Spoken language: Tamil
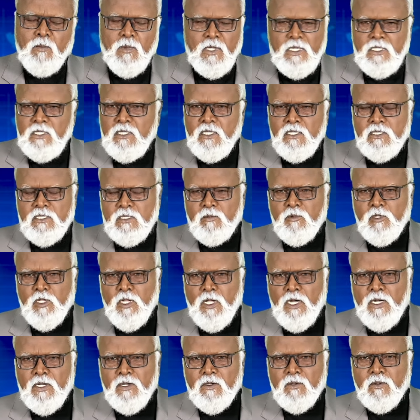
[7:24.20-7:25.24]
மனித
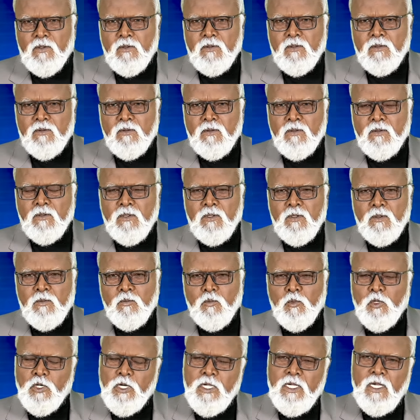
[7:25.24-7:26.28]
சமுதாயம்
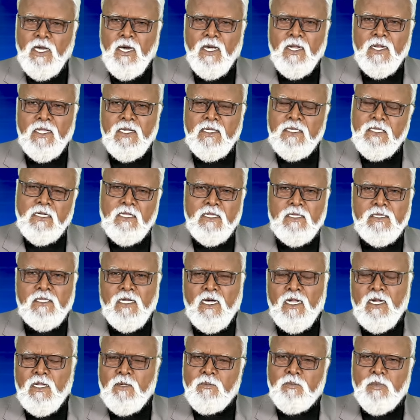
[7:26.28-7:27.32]
மொழியாலே
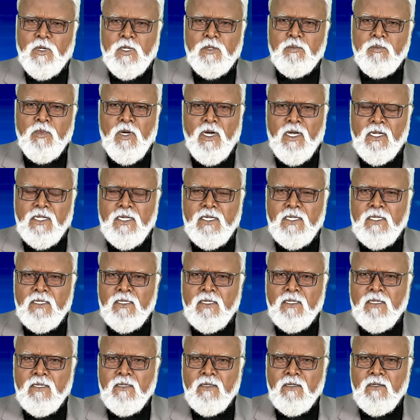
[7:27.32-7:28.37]
இனத்தாலே பண்பாலே
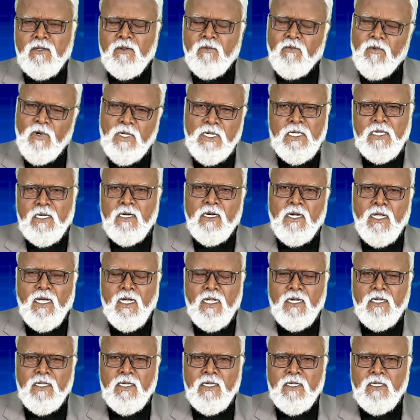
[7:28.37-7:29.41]

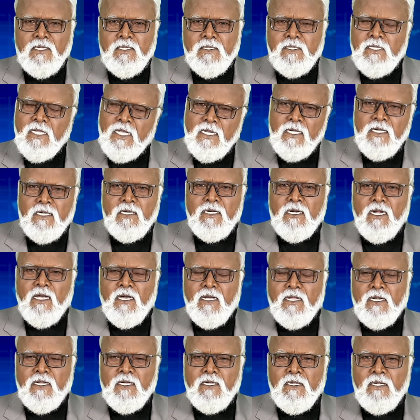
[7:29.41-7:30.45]
வரங்களாலே
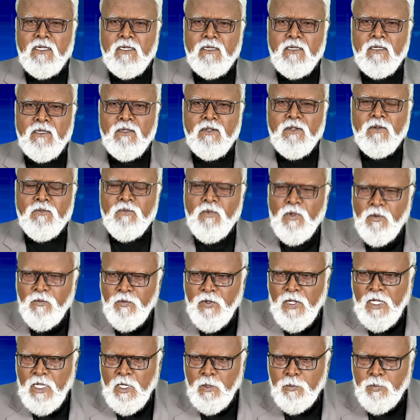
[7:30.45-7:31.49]
நிறங்களாலே
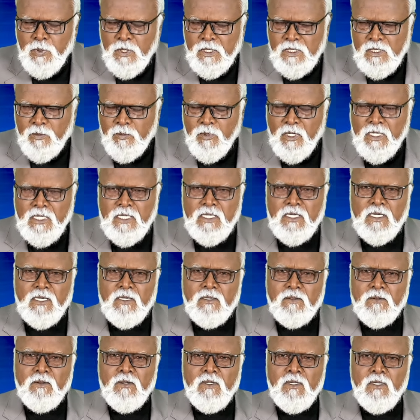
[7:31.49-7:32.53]
வெவ்வேறுபட்ட மக்கள்
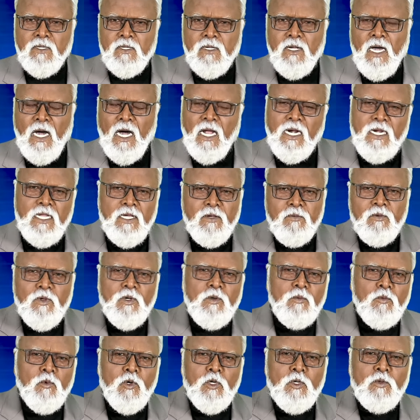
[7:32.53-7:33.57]

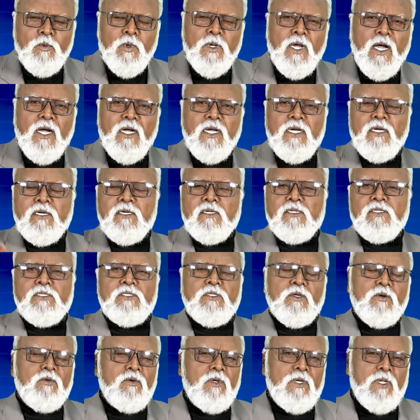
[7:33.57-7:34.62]
அனைவரும் ஒருவராக
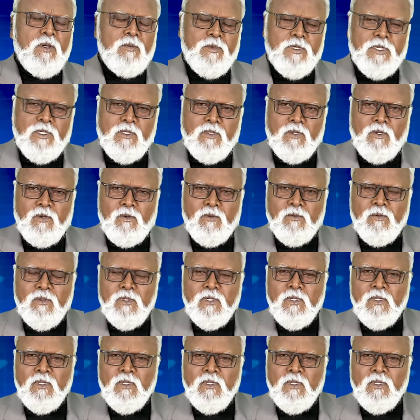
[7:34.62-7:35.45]
கிறிஸ்துக்குள் நாம் இருக்கிறோம்